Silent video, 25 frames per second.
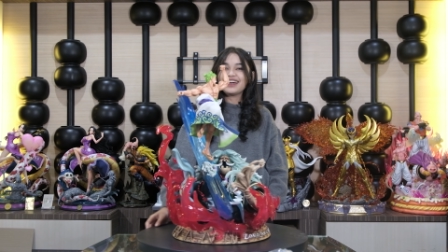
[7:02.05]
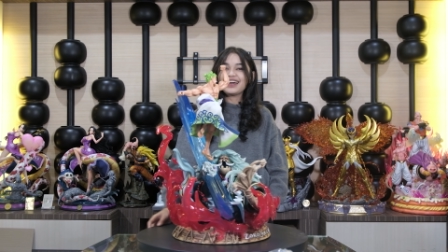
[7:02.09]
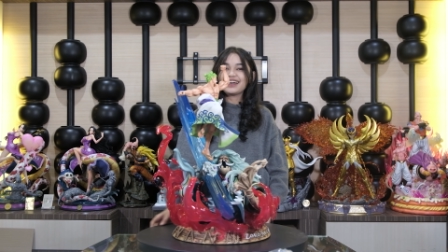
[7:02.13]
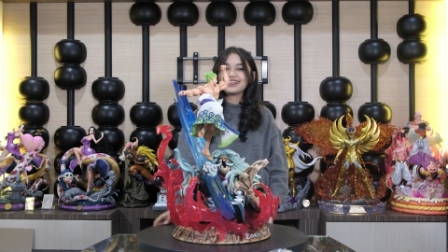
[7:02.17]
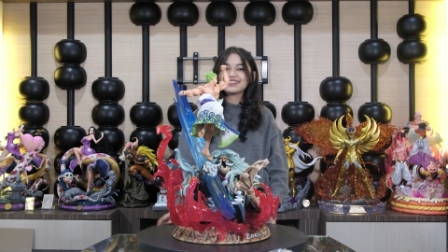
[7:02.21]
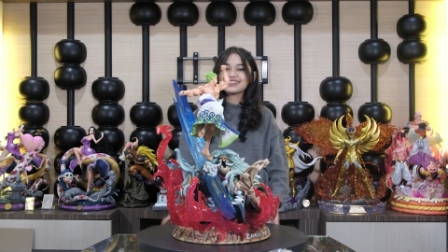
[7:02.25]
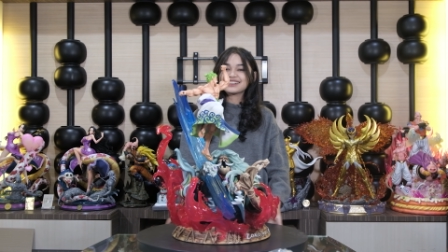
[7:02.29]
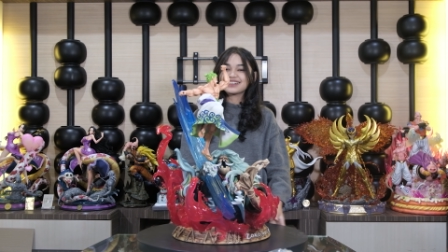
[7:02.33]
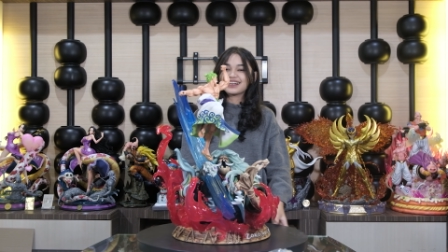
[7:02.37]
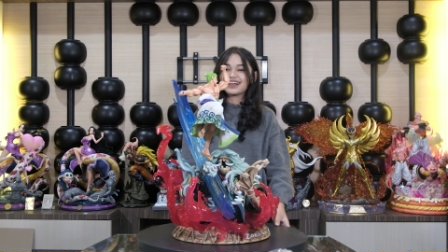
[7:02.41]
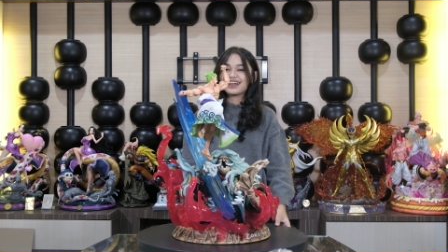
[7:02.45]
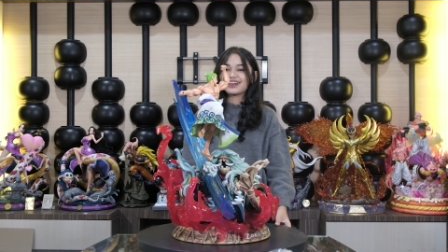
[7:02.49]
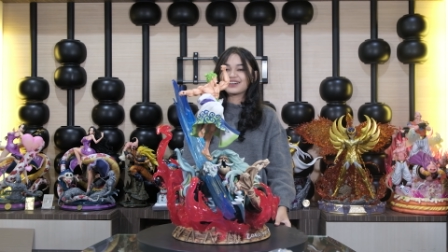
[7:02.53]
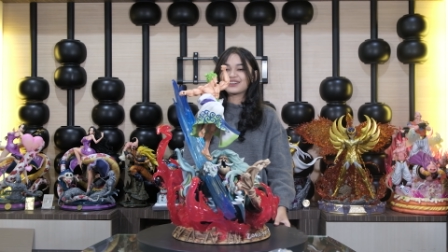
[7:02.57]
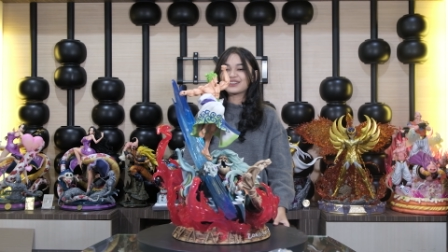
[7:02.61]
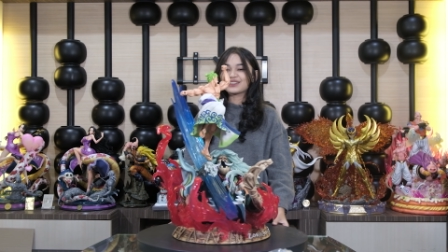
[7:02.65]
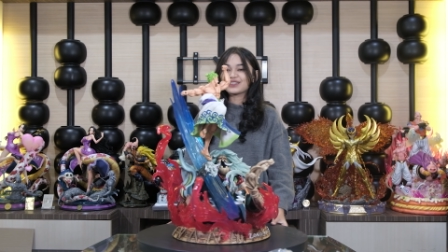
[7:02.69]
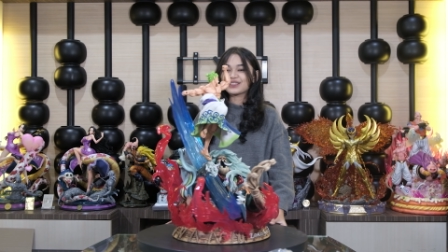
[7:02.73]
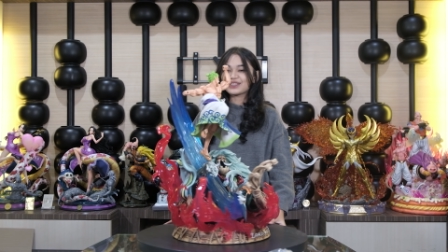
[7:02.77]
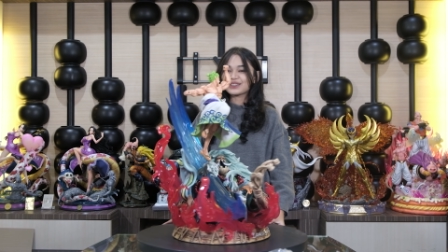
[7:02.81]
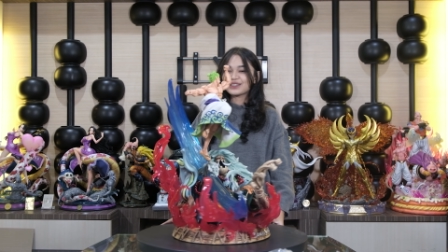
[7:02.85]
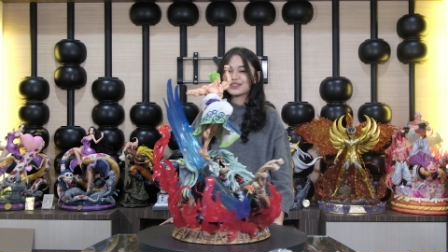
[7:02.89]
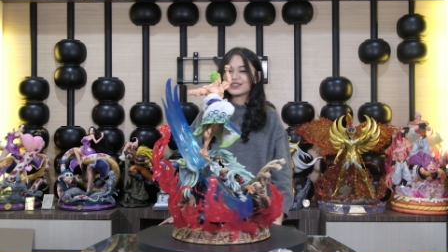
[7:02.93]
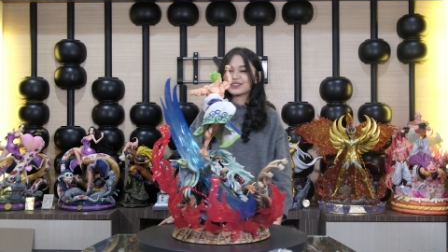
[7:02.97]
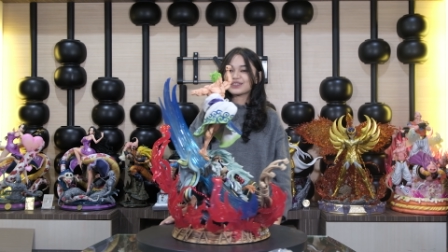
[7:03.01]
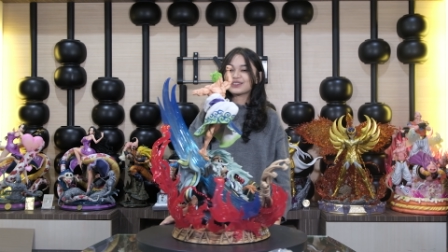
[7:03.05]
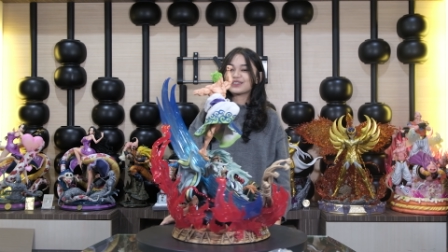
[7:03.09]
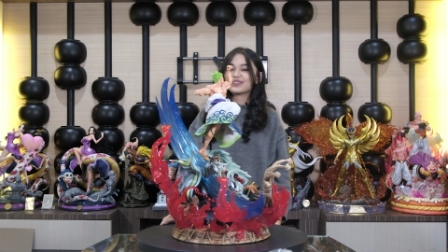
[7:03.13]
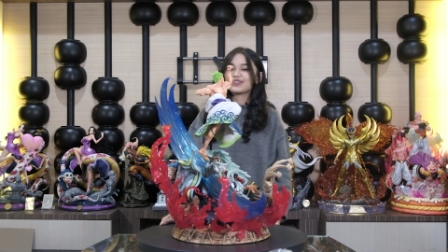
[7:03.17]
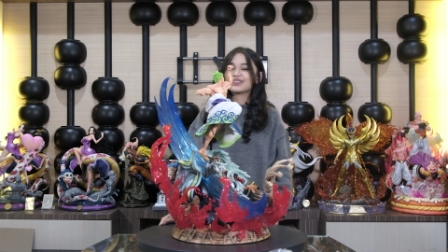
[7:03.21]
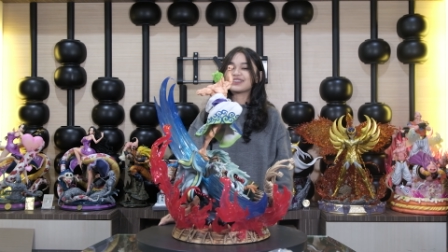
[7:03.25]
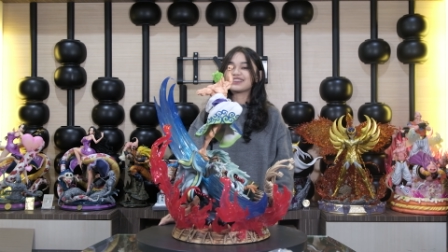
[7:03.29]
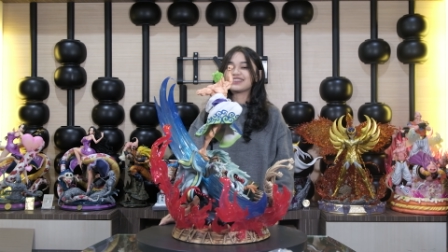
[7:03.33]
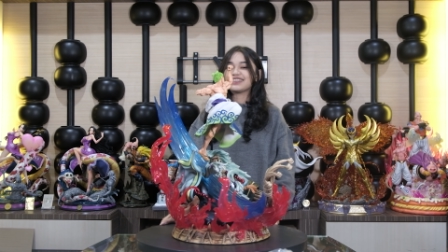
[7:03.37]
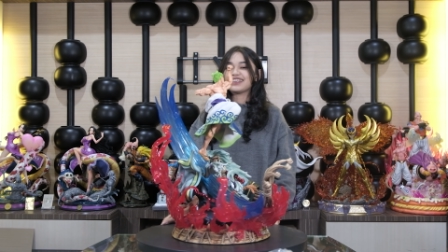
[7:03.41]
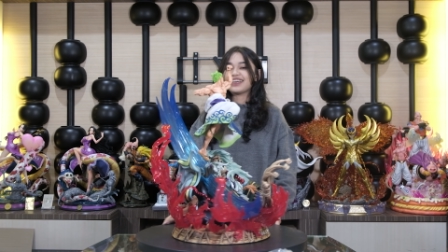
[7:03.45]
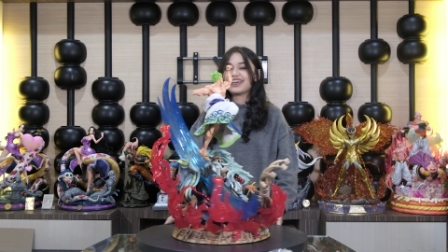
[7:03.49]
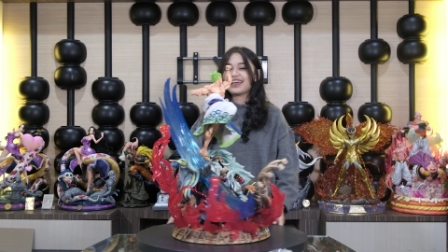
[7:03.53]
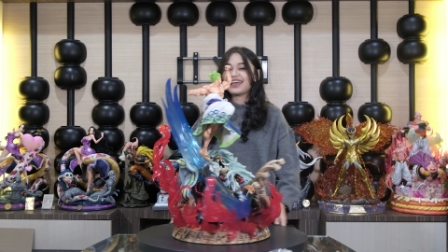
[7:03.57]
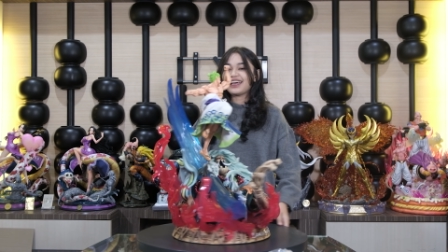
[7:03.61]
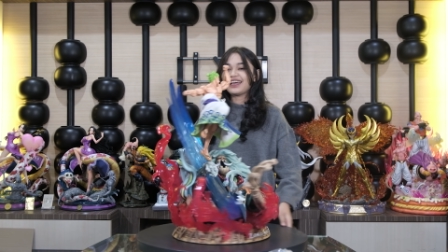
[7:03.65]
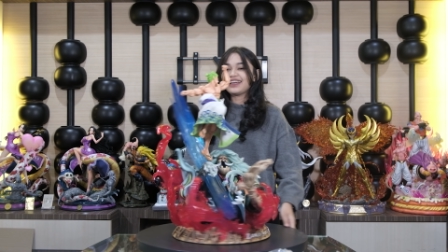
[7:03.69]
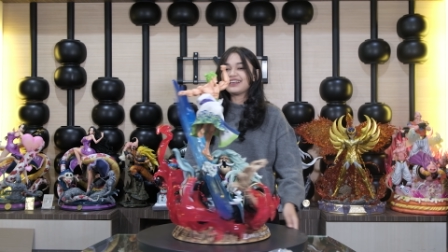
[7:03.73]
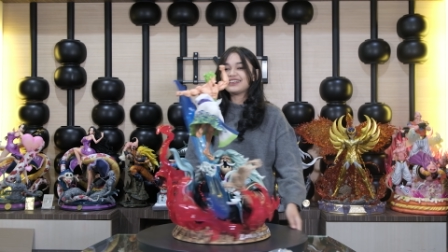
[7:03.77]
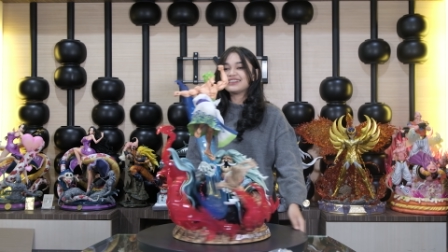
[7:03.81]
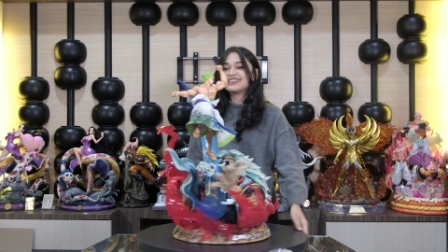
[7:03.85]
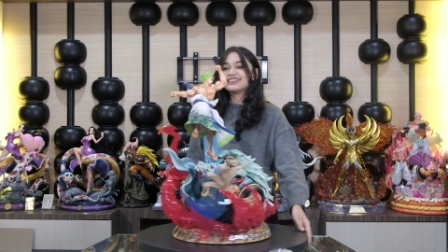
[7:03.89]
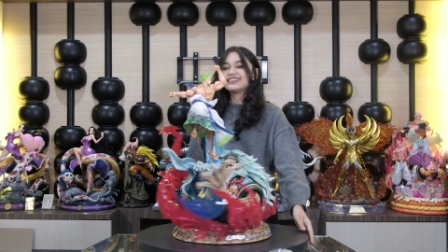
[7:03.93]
guys dengan otot-ototnya